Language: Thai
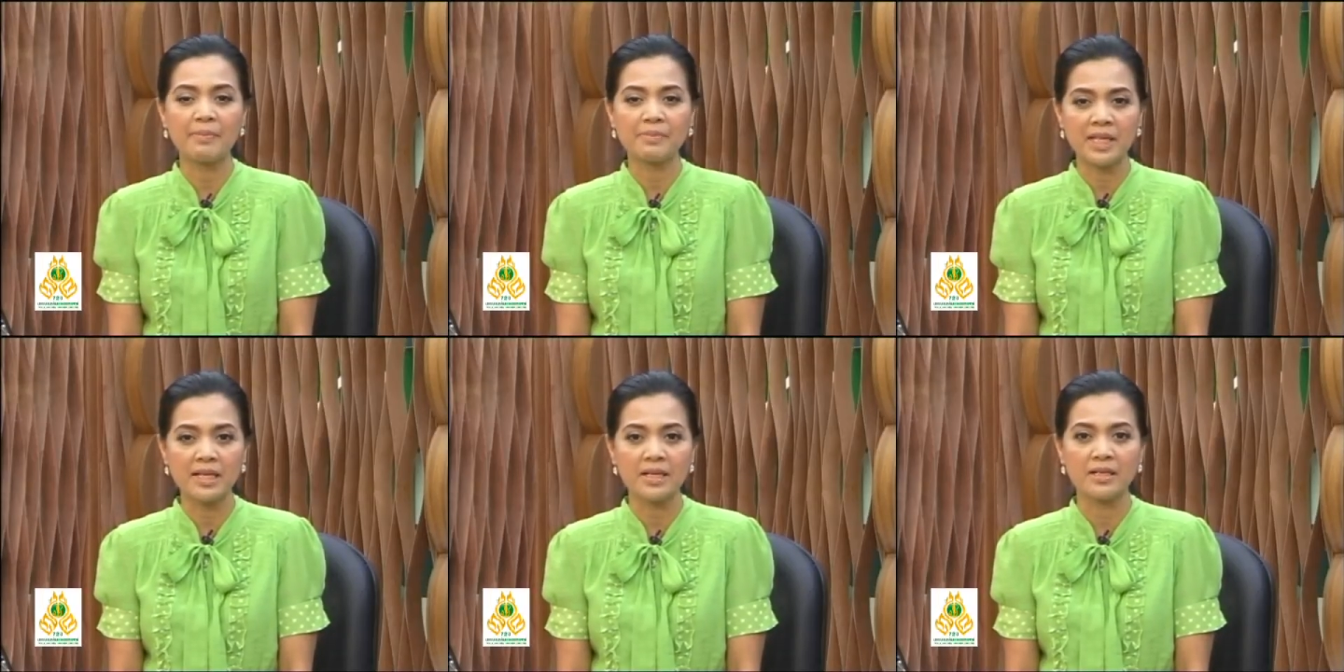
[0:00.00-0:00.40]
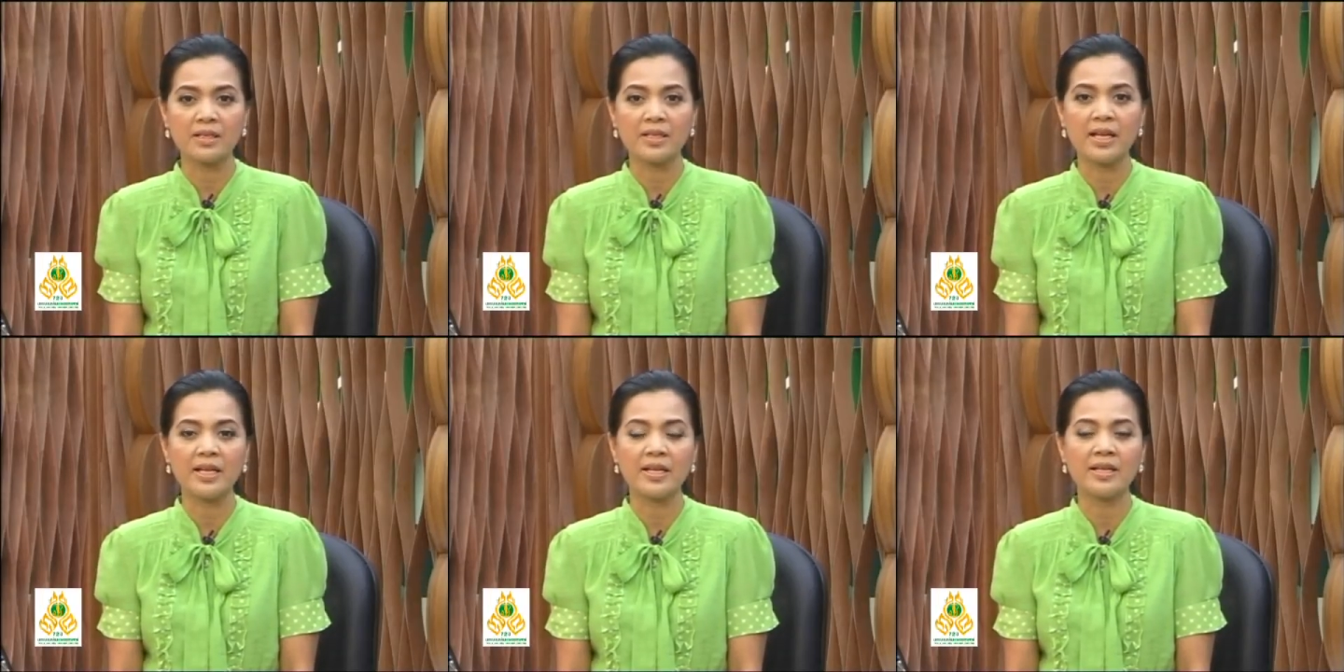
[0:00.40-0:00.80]
นำเสนอ
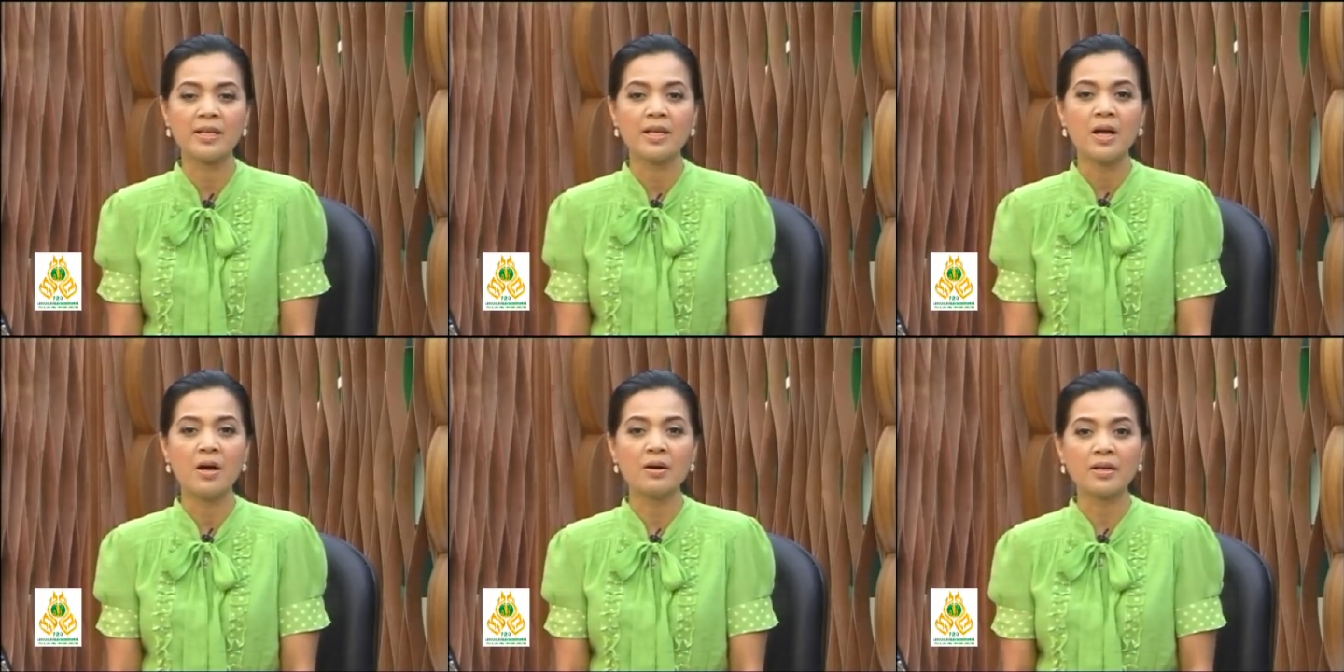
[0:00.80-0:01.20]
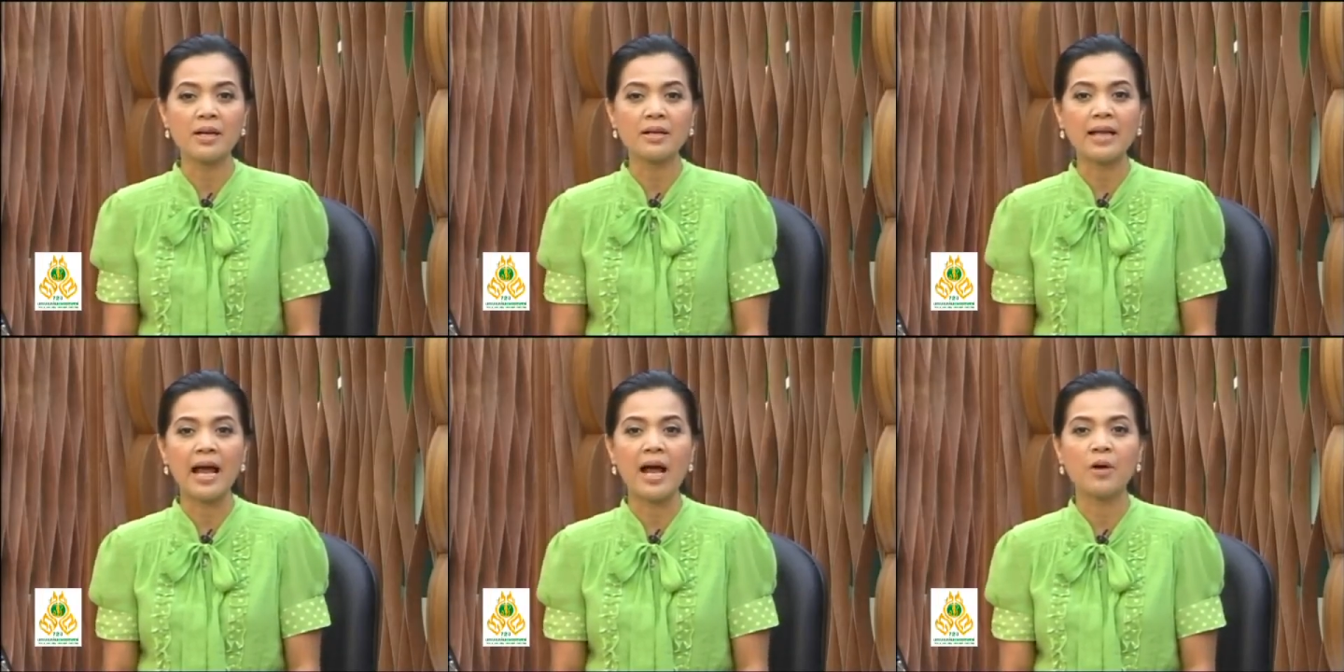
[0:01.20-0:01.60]
ใน
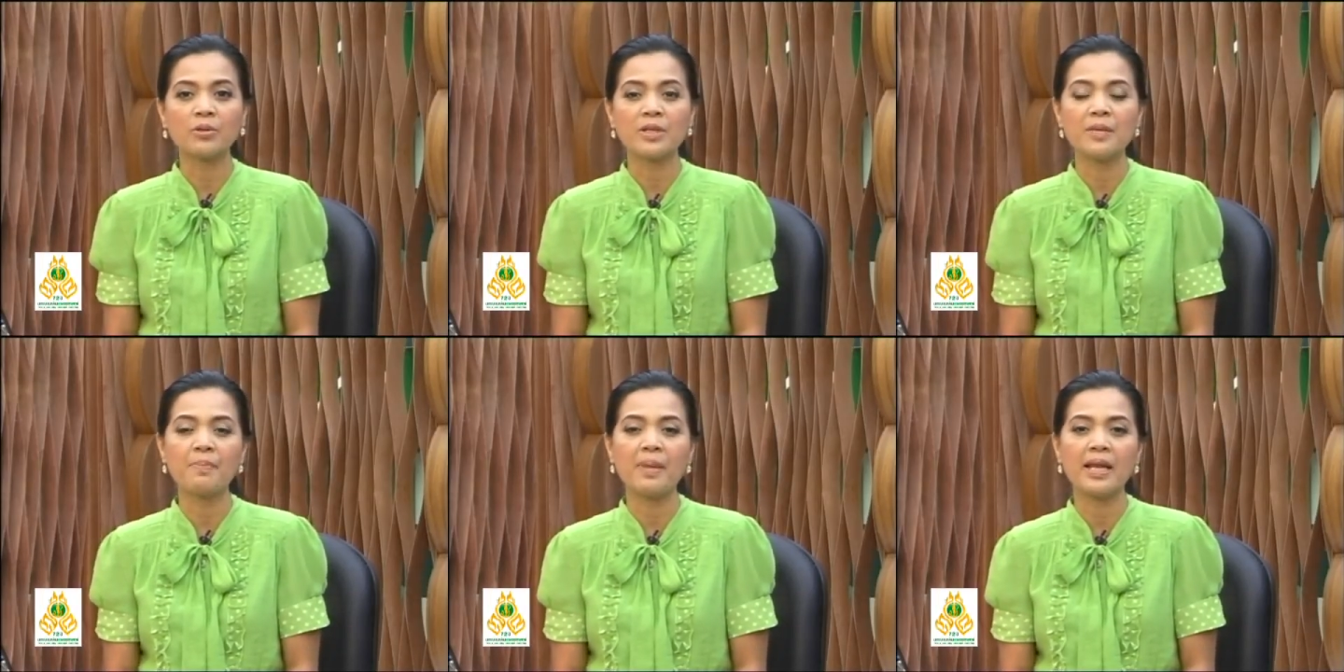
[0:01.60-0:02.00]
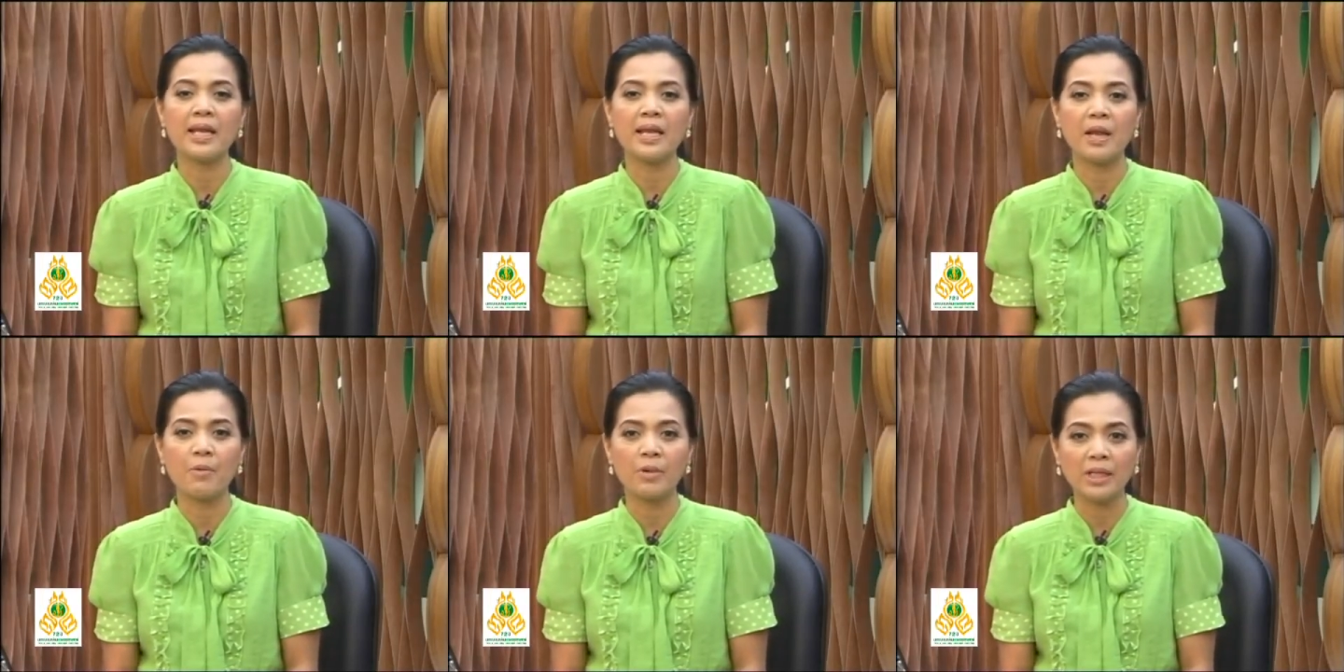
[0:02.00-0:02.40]
เรื่องราวที่เป็น
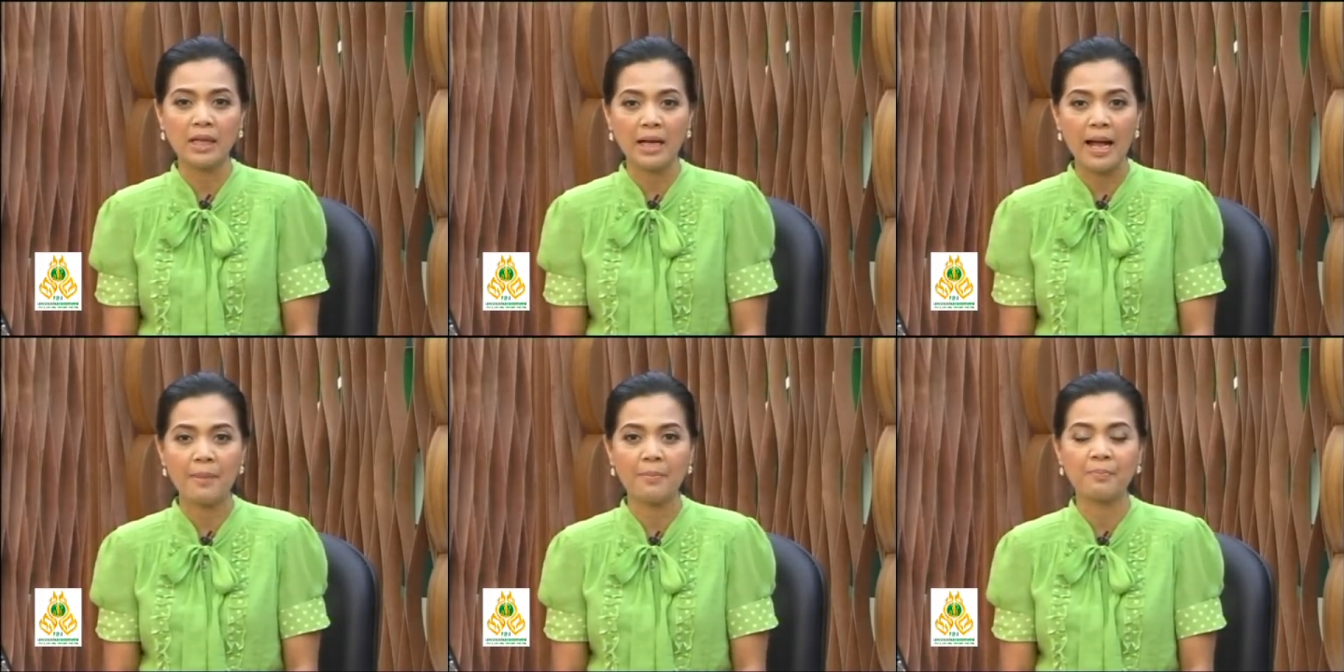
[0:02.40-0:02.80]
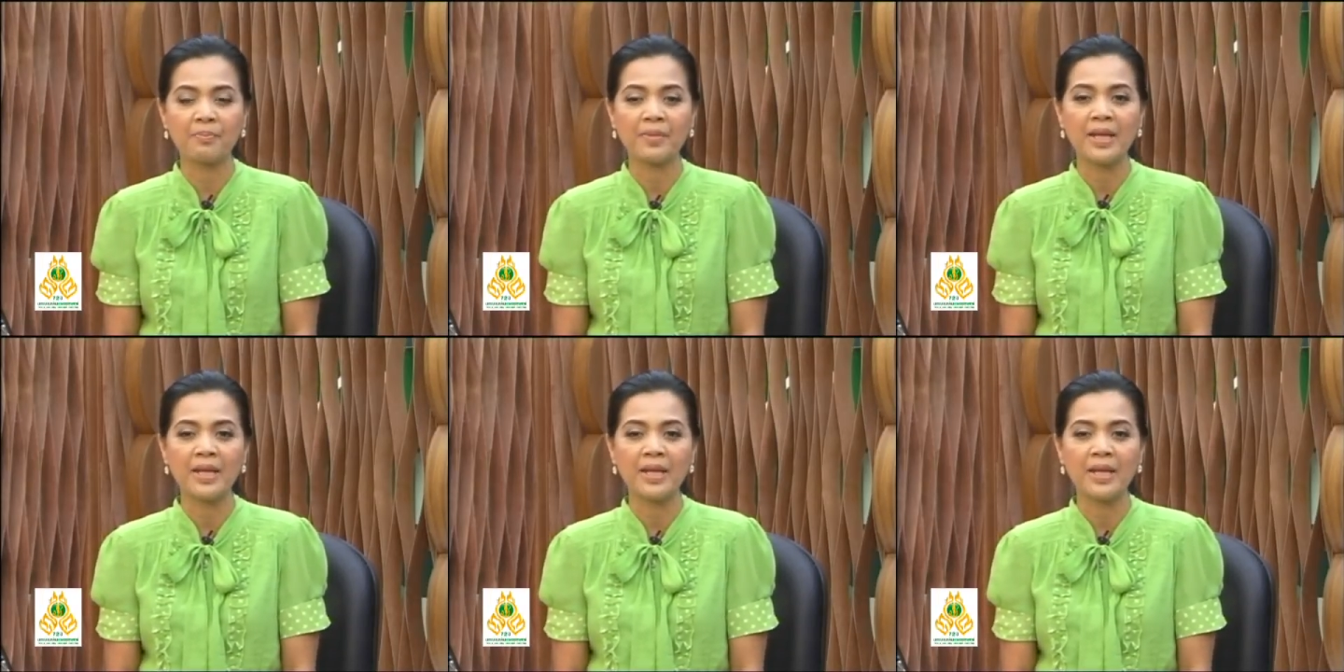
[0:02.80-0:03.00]
นวัตกรรม